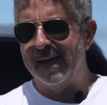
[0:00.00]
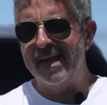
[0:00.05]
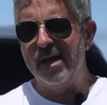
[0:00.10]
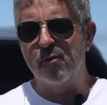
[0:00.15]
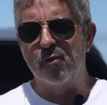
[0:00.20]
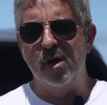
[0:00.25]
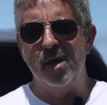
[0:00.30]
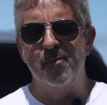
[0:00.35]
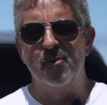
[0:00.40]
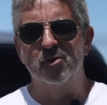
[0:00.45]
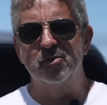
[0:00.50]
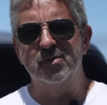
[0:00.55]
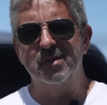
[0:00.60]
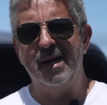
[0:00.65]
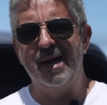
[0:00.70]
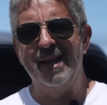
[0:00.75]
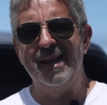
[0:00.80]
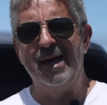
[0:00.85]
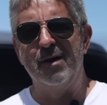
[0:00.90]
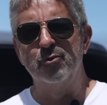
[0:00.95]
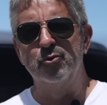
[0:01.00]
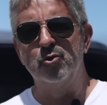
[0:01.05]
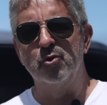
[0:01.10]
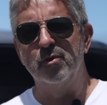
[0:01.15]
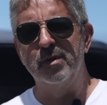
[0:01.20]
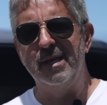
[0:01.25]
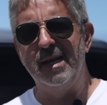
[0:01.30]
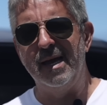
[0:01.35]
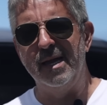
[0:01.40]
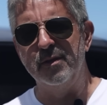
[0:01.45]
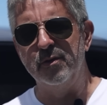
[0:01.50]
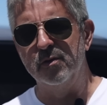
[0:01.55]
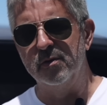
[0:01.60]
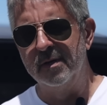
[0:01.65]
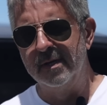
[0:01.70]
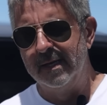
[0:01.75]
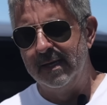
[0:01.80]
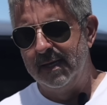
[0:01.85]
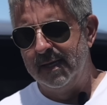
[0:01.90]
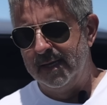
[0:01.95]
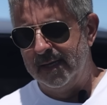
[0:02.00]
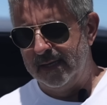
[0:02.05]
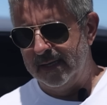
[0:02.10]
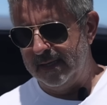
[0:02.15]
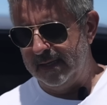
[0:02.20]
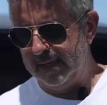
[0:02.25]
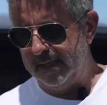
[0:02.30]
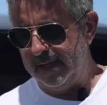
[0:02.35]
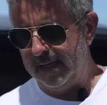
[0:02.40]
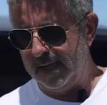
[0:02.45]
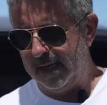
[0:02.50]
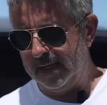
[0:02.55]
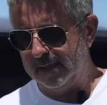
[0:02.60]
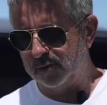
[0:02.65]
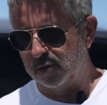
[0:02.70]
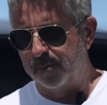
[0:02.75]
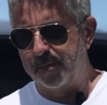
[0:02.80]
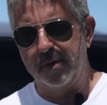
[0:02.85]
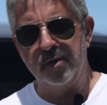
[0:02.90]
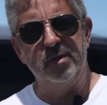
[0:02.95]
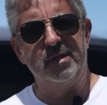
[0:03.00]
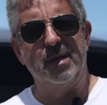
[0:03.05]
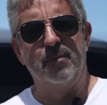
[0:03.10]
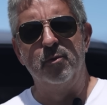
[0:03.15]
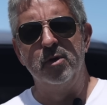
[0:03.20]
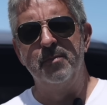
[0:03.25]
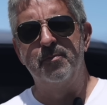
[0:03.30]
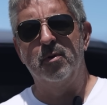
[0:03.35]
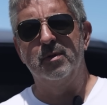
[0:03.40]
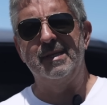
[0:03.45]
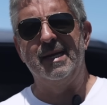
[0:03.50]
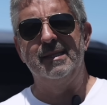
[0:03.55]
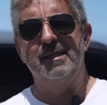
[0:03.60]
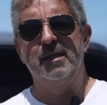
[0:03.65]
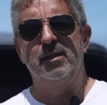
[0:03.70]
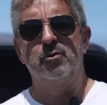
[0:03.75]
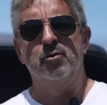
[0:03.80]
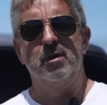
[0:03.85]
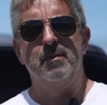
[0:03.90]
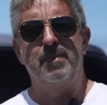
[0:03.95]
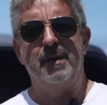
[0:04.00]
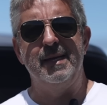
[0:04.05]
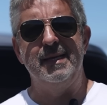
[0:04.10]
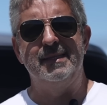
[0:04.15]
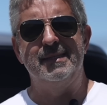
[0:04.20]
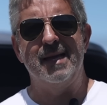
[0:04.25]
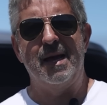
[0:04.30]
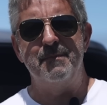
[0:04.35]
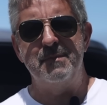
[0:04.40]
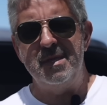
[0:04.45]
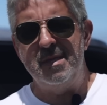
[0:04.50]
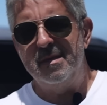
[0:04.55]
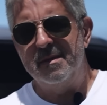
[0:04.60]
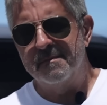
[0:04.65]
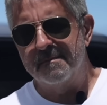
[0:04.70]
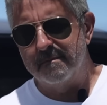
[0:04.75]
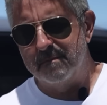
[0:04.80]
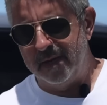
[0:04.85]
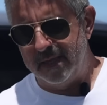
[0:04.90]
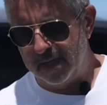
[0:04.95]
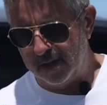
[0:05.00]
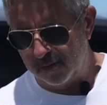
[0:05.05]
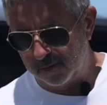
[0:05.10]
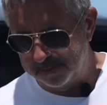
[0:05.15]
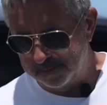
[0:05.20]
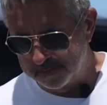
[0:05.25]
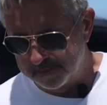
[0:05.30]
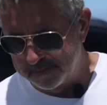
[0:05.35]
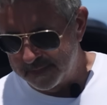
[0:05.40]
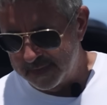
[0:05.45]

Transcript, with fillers: Ahí escogemos al auto del año y eh, son periodistas muy importantes de todo el país. A mí me dieron